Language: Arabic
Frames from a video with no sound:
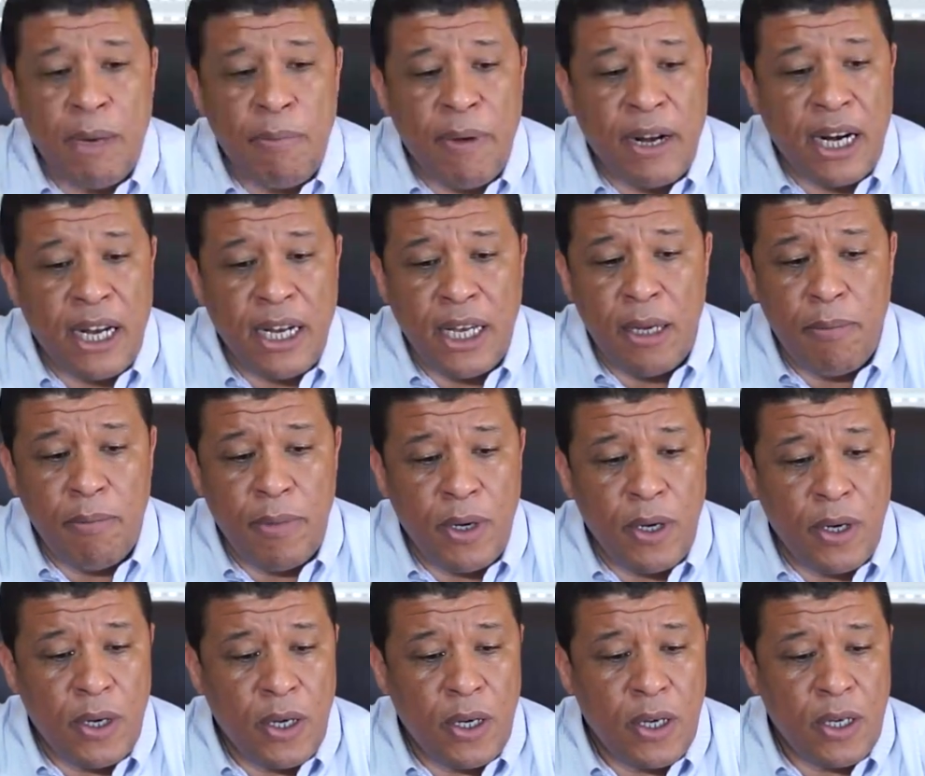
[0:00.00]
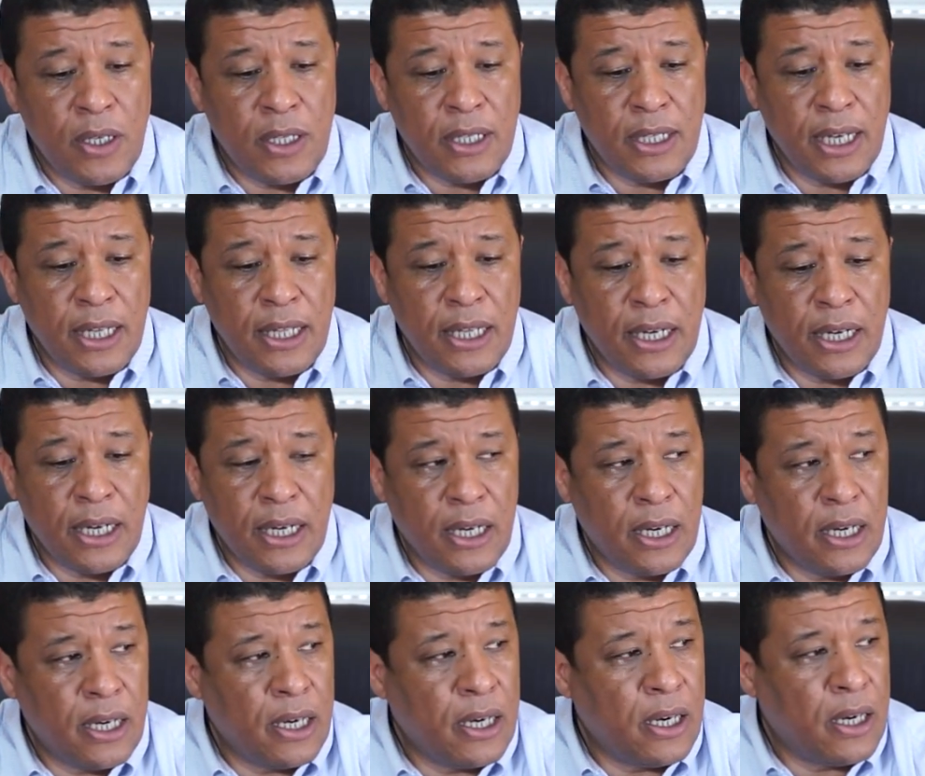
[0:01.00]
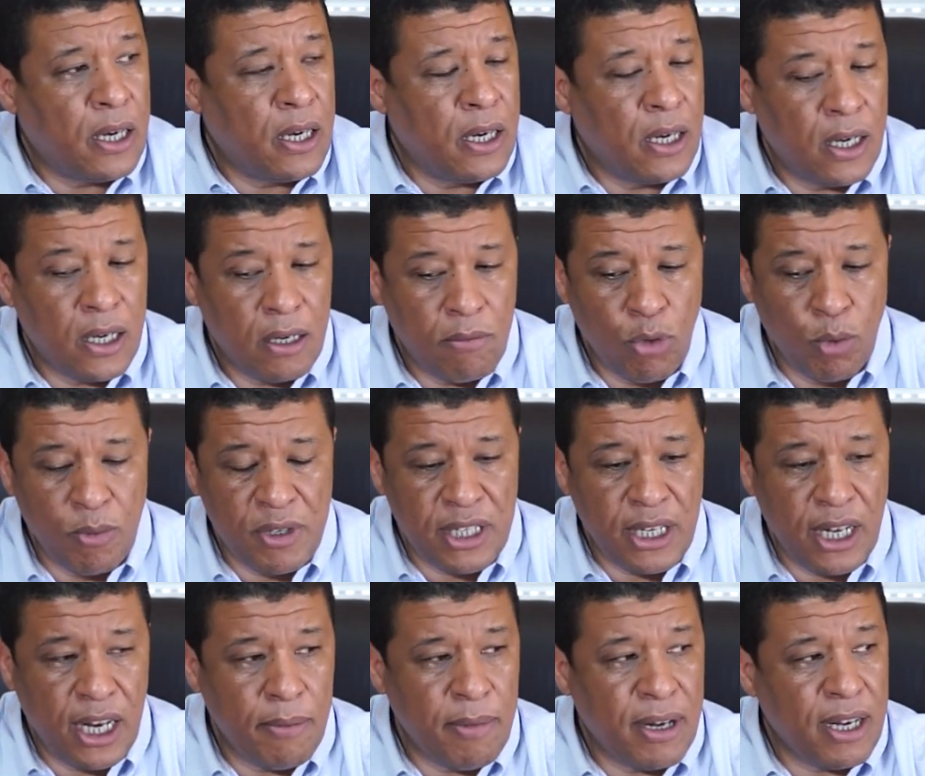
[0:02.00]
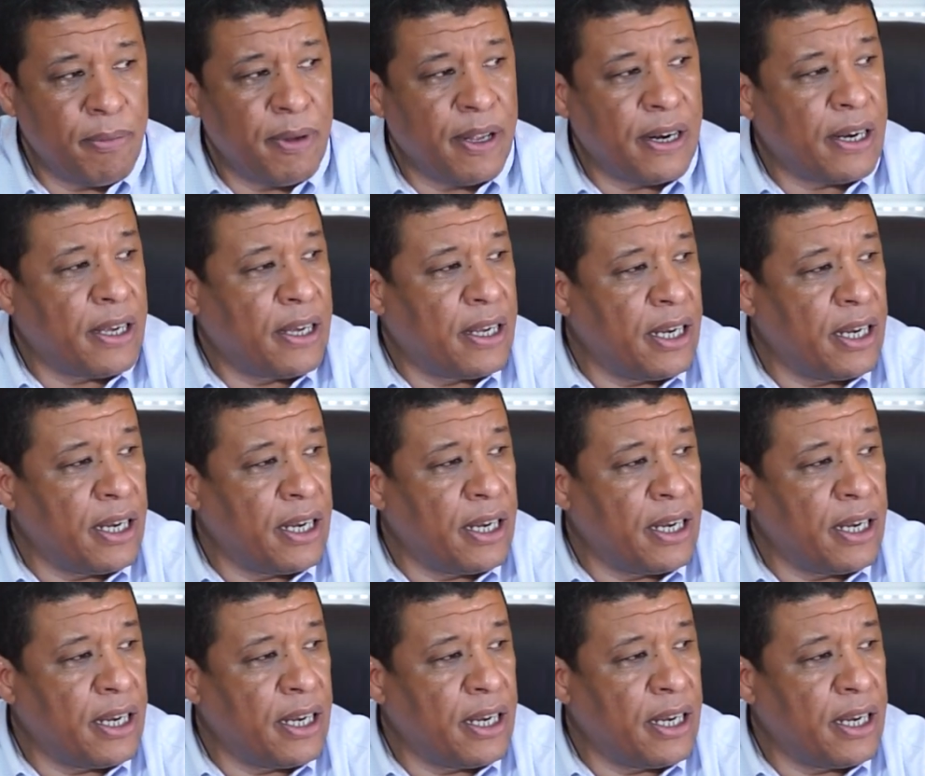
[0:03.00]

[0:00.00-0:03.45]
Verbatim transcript: الرحمن الرحيم آه، الساده ممثلي المنابر